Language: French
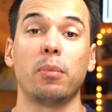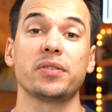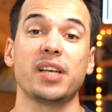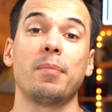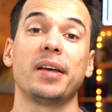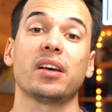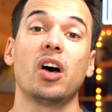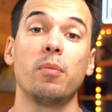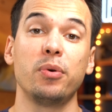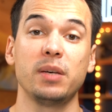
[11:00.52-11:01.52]
Pensez à mettre
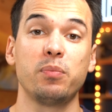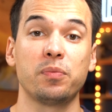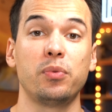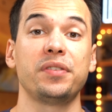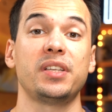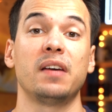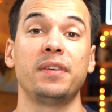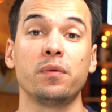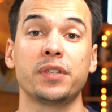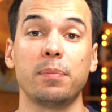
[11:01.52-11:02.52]
un petit pouce bleu si la
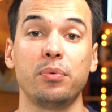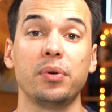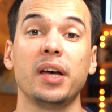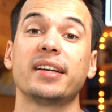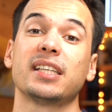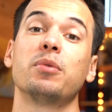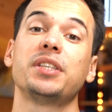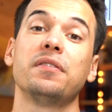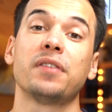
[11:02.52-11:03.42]
vidéo vous a plu, ça motive